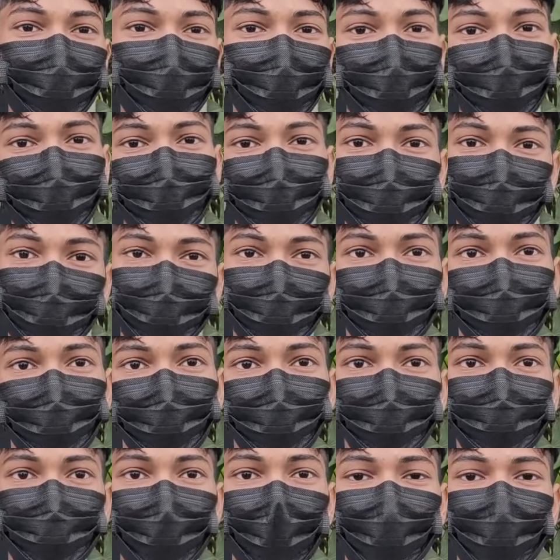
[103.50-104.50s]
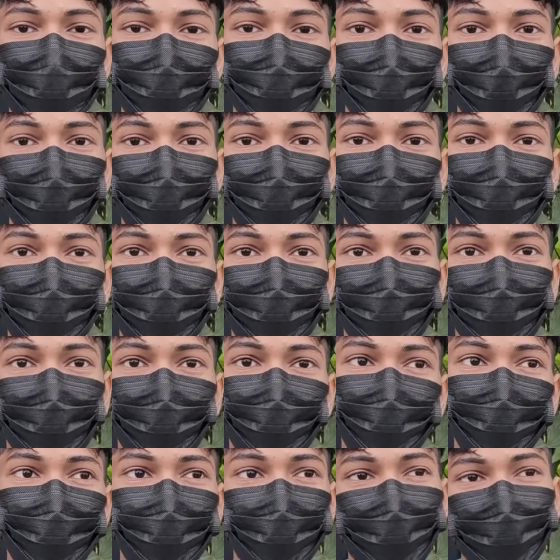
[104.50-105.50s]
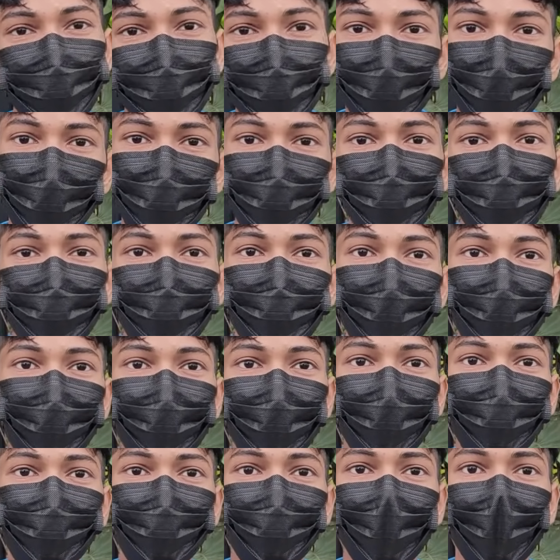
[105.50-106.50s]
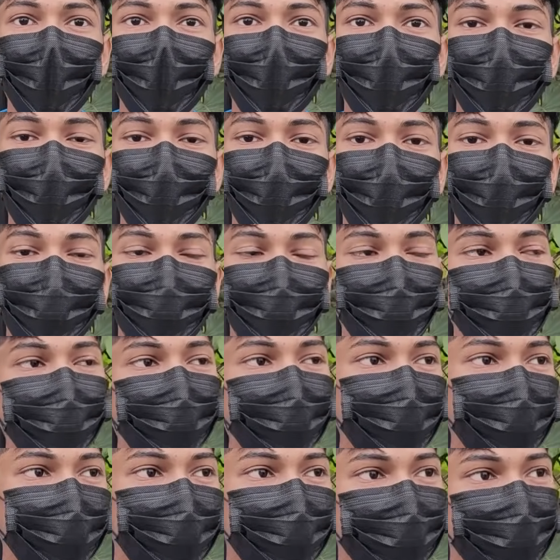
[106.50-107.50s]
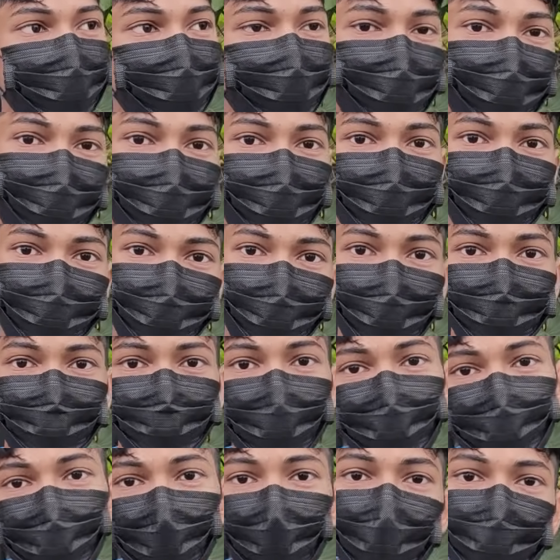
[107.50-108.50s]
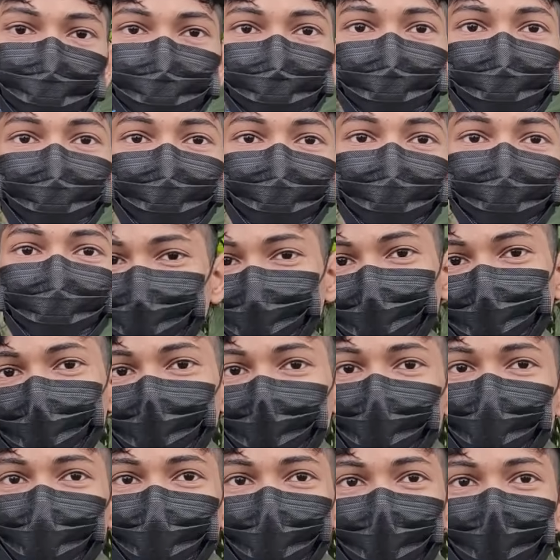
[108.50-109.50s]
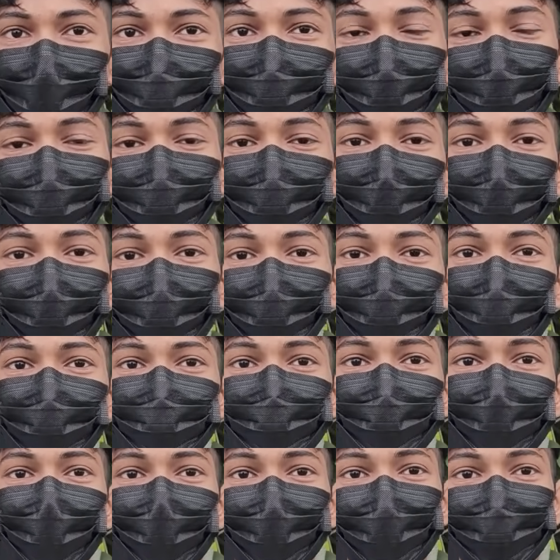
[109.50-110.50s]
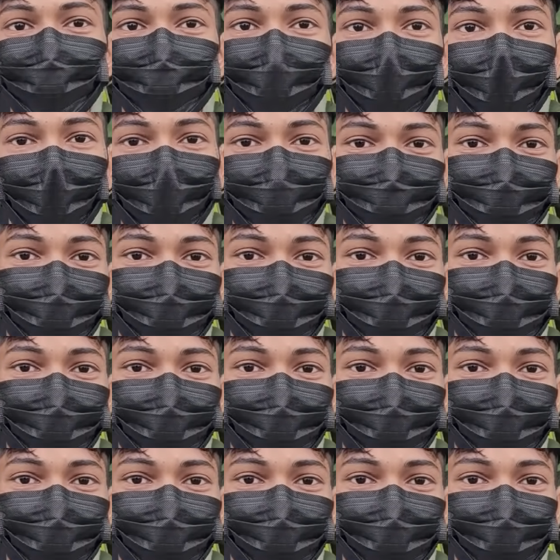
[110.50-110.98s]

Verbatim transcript: ஏதாவது சாதிப்பான் அவன் அவன் வந்து கொஞ்சம் கண்ட்ரோல் பண்ணுறான் அவனோட ஆங்கர்லாம் அந்த மாதிரி இருக்குது ப்ளஸ் அண்ட் மைனஸும் இருக்குது அதனால் அவங்க ரெண்டு பேரும் தான் பெஸ்ட்டு கண்டஸ்டன்ட் நான்